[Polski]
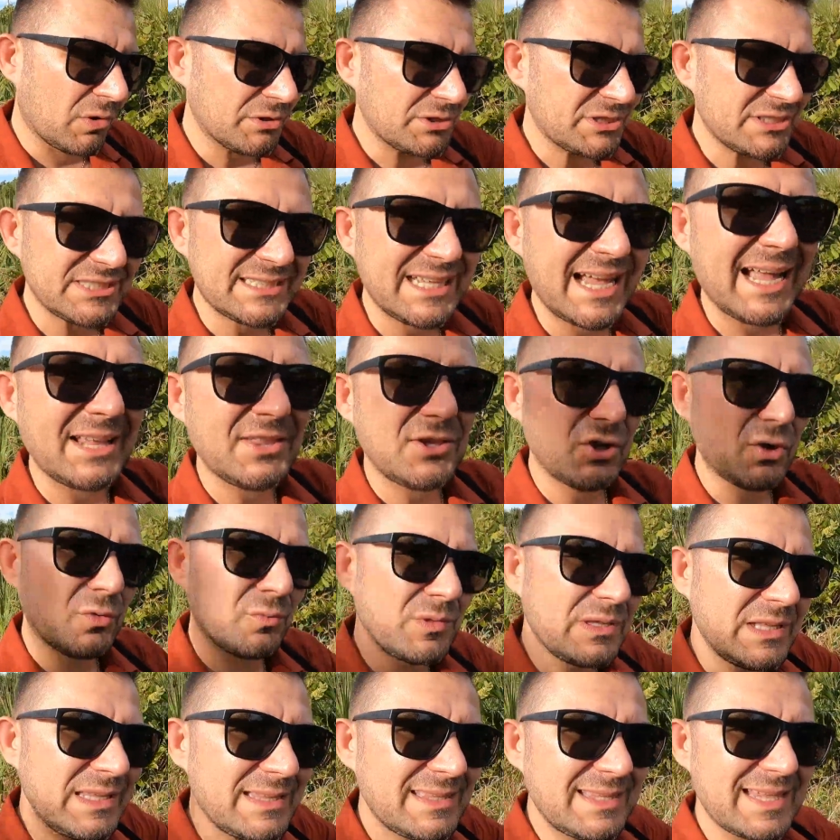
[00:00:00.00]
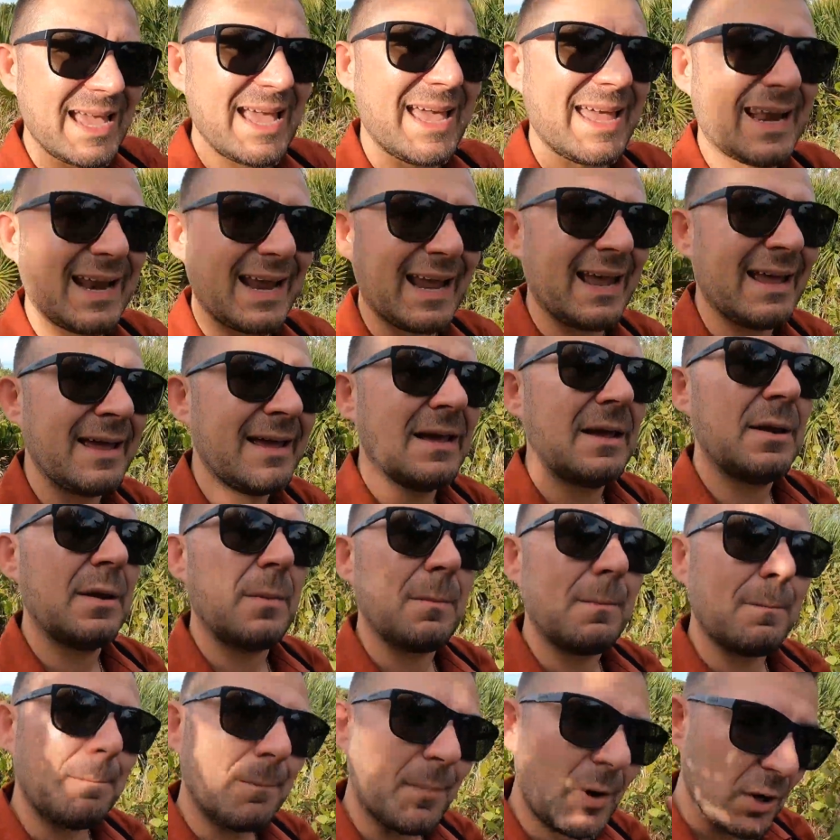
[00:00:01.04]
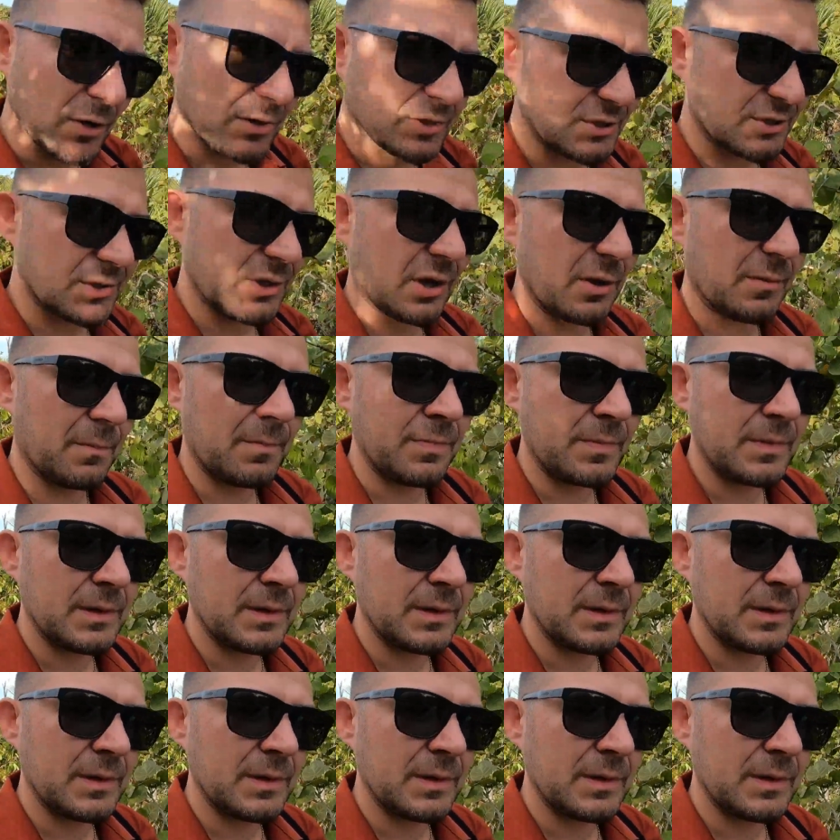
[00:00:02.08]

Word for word: ostatnią literę mocno.